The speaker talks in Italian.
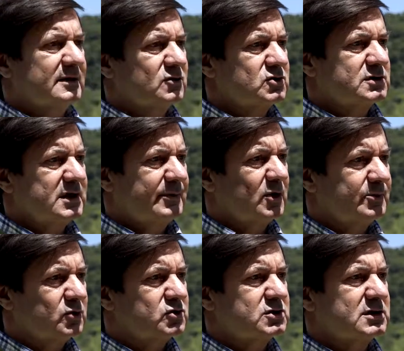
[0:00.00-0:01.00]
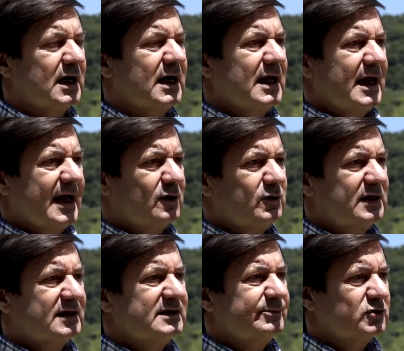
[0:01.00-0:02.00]
nostra proposta è
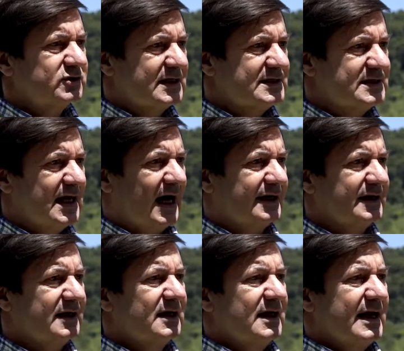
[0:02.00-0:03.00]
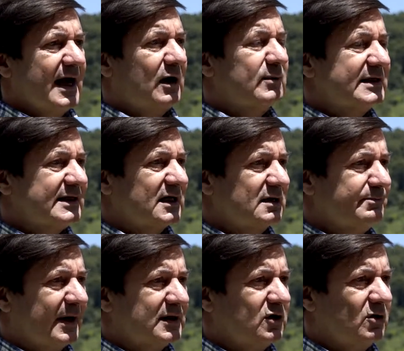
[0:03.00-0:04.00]
quella di potenziare e aumentare il
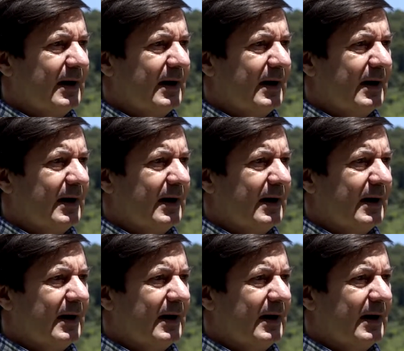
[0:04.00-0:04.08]
parco